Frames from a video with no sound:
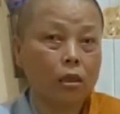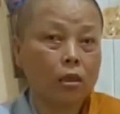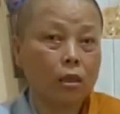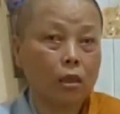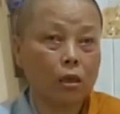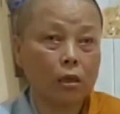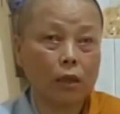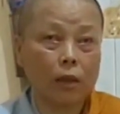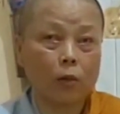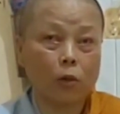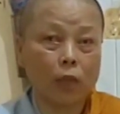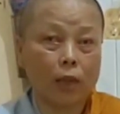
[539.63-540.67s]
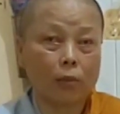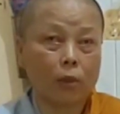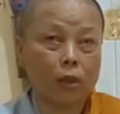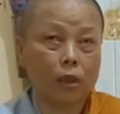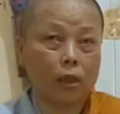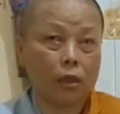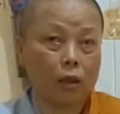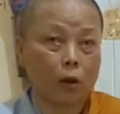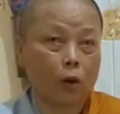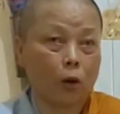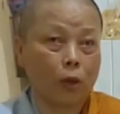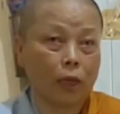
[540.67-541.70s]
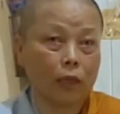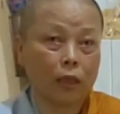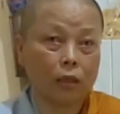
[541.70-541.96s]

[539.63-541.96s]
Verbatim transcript: chứ đừng có đeo đuổi theo nữa, nó vậy đó đòi hỏi ăn á.